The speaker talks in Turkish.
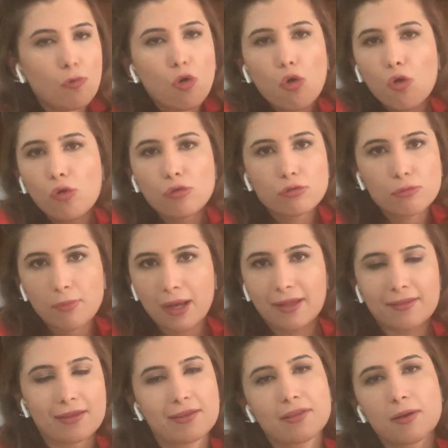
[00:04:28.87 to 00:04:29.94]
O oldu
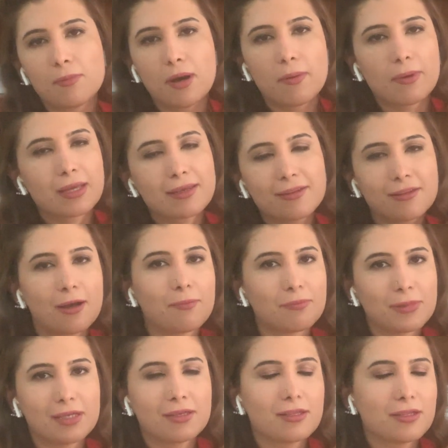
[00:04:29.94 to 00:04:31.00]
bende. Tamamen
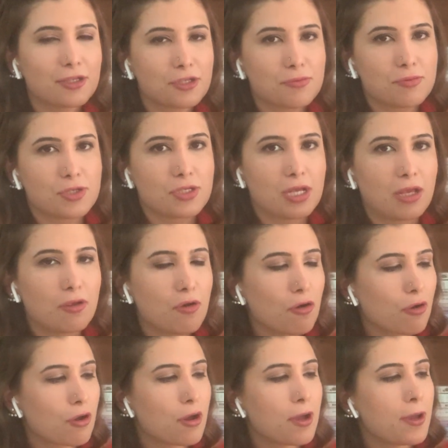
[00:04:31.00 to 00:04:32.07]
kitapla ilgili hiçbir şey
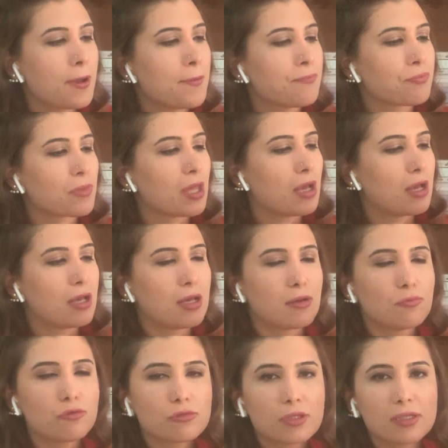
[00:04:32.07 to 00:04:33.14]
yok.
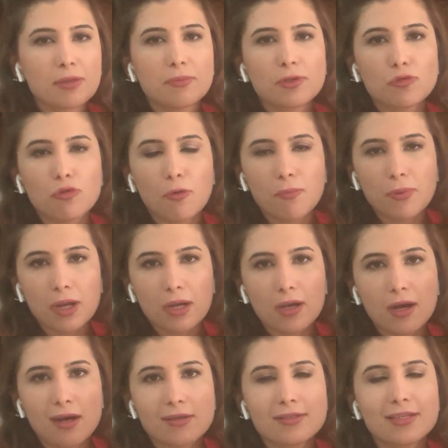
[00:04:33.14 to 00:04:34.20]
Ee, burada da bir toprak
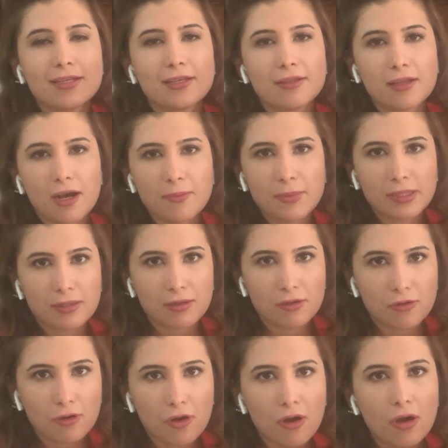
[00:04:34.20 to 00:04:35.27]
ağası idam
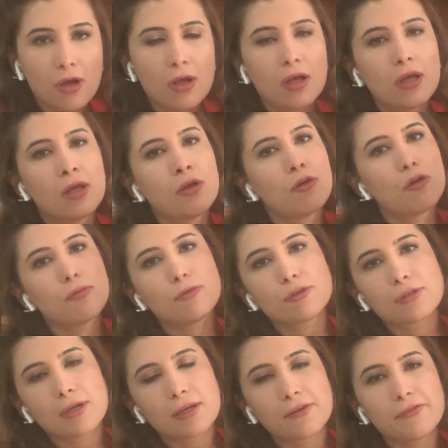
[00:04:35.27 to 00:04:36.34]
ediliyor.
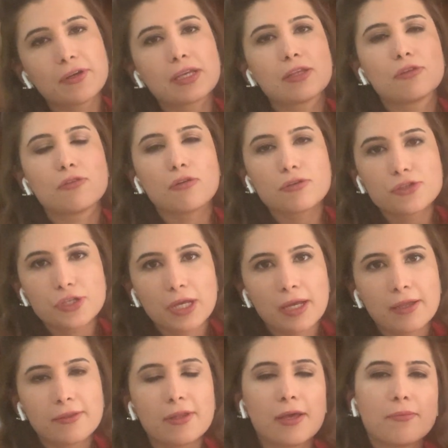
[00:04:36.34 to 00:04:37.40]
Öbür tarafa gidiyor.
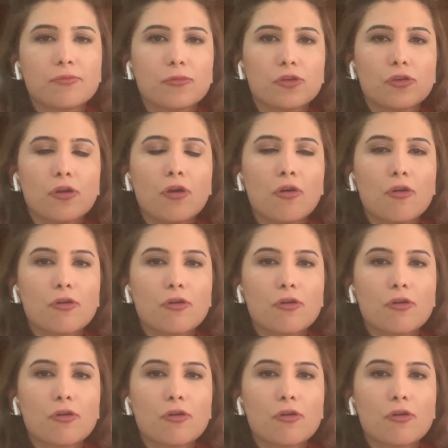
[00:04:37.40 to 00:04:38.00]
Cehennem diyor.